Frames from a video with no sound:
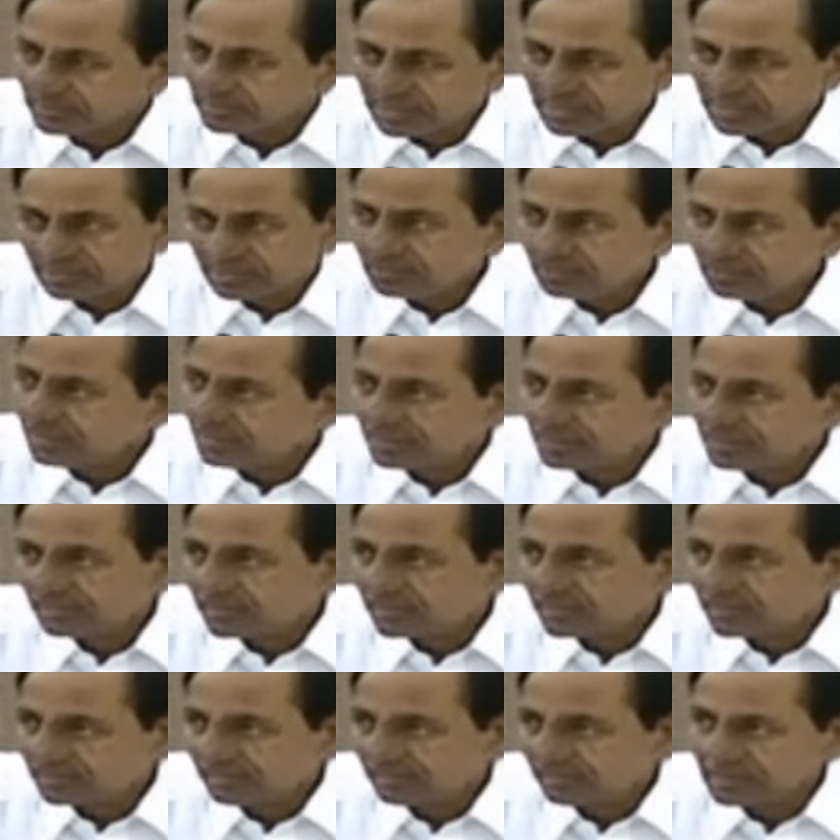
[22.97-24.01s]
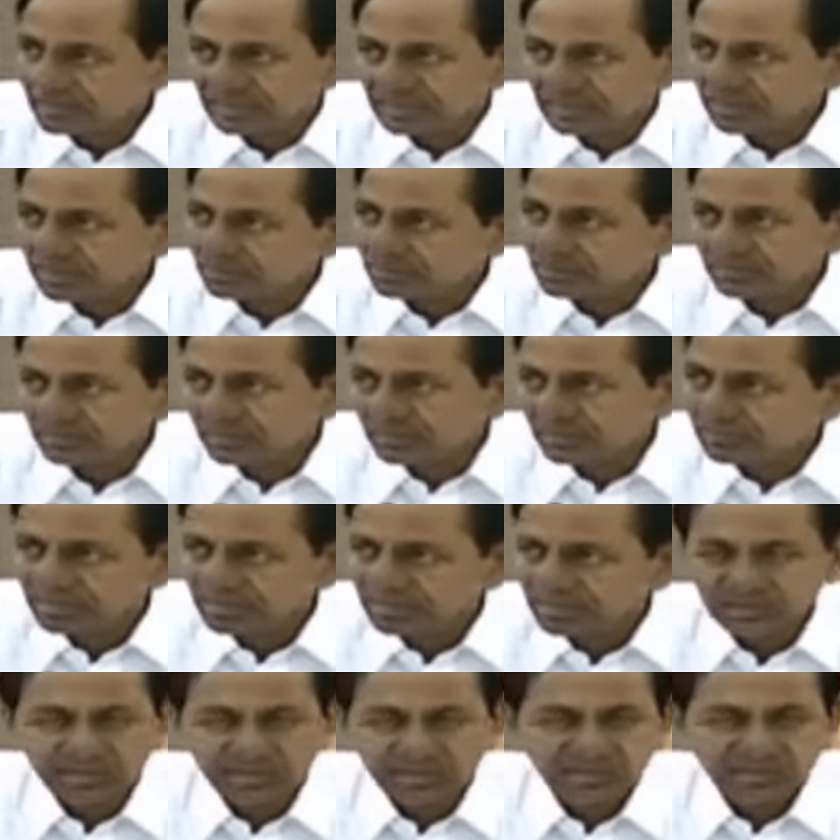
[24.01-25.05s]
బయట ఉన్న కూడా క్వారంటైన్లో ఉన్నవారు
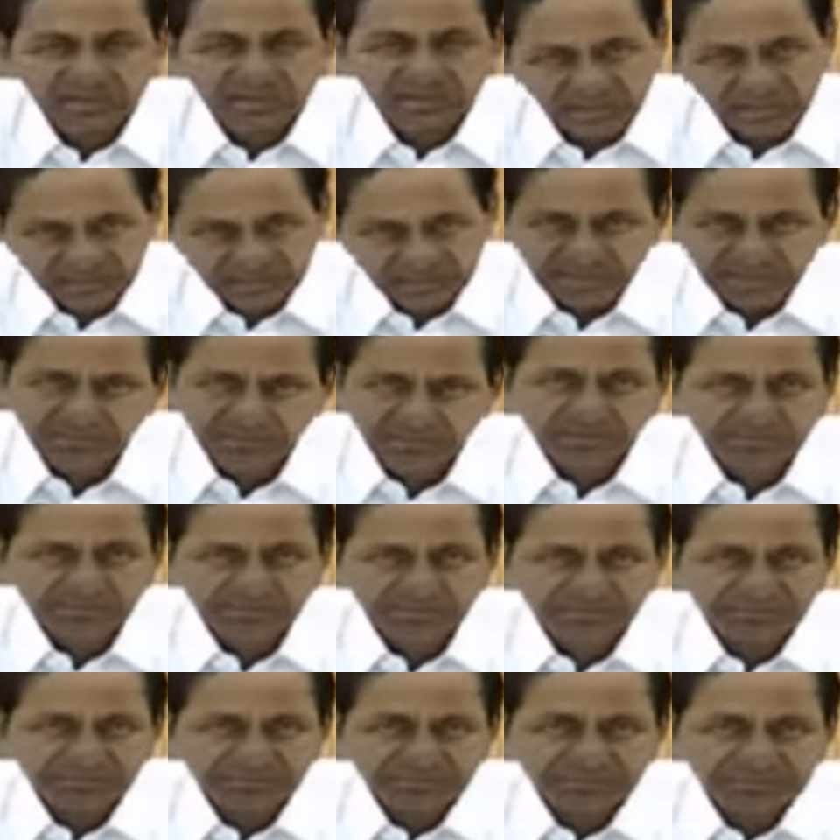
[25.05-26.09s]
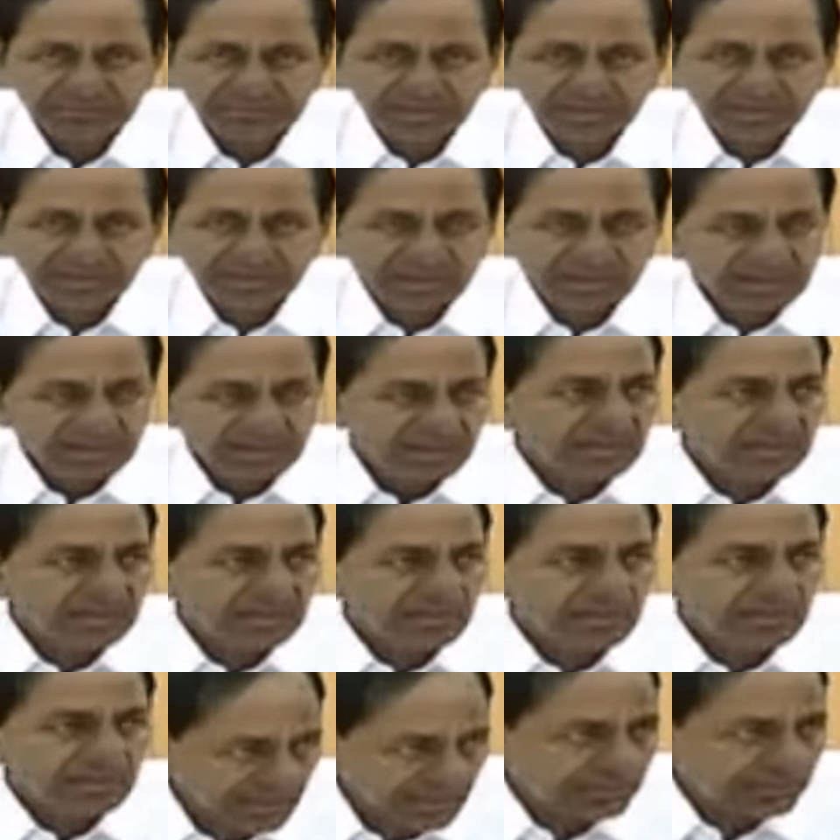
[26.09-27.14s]
కూడా రిలీజ్ కావడం ఇదంతా
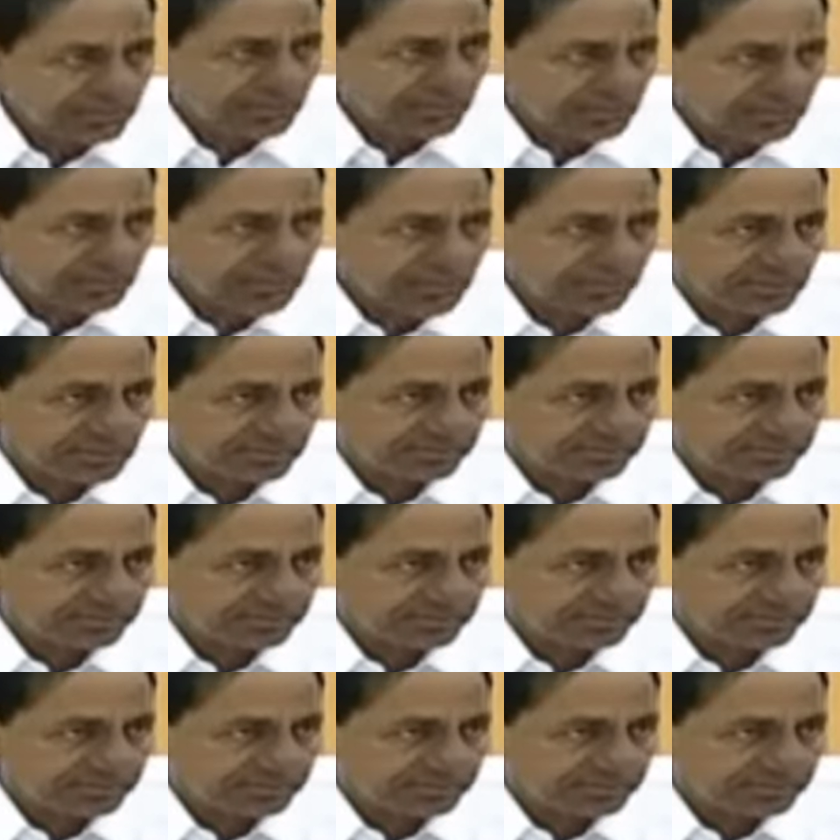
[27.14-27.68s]
కూడా జరిగిపోతుంది